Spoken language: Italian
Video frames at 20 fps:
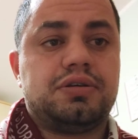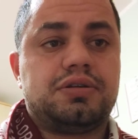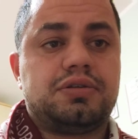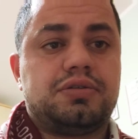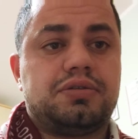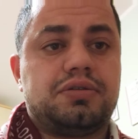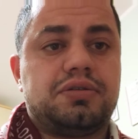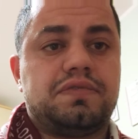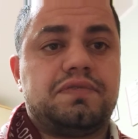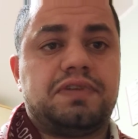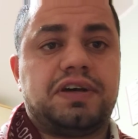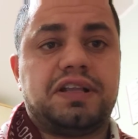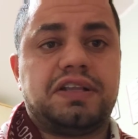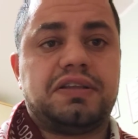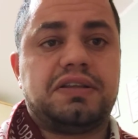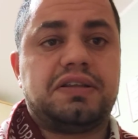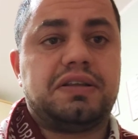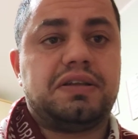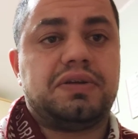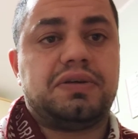con
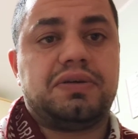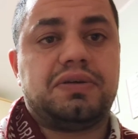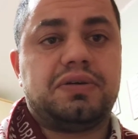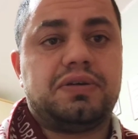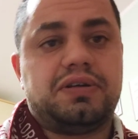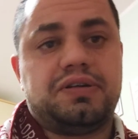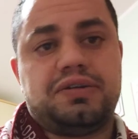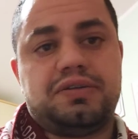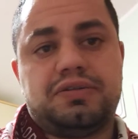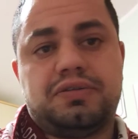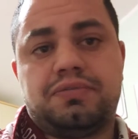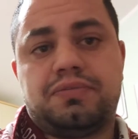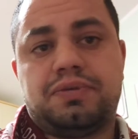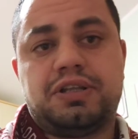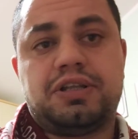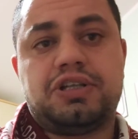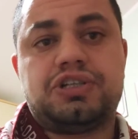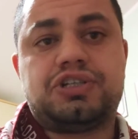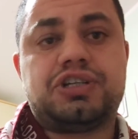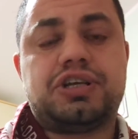Van Deloy, roba
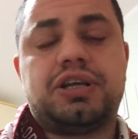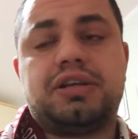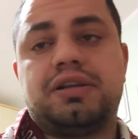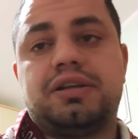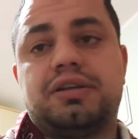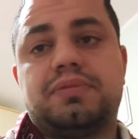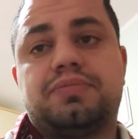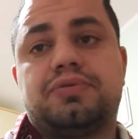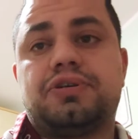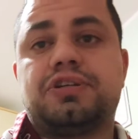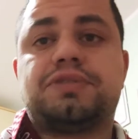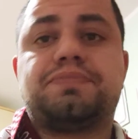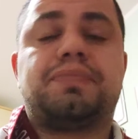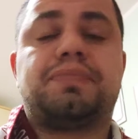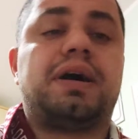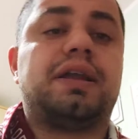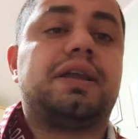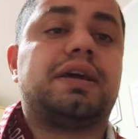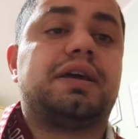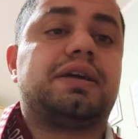del genere, poi
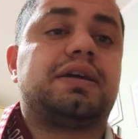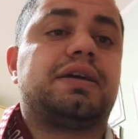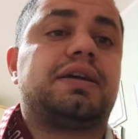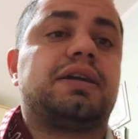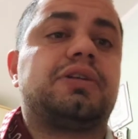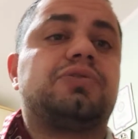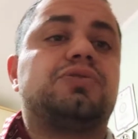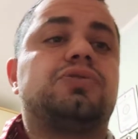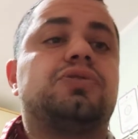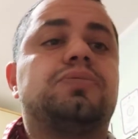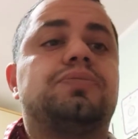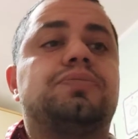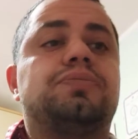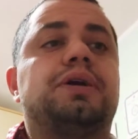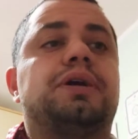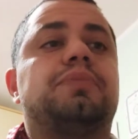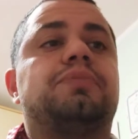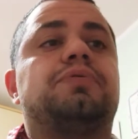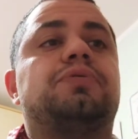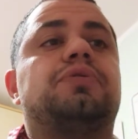Spalek
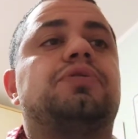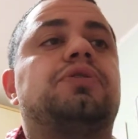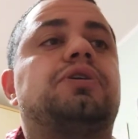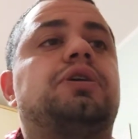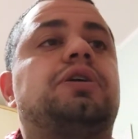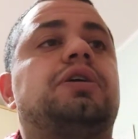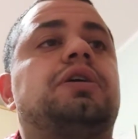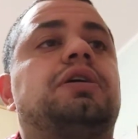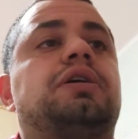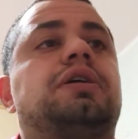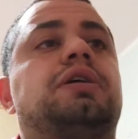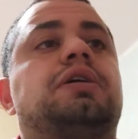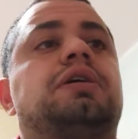raddoppia, poi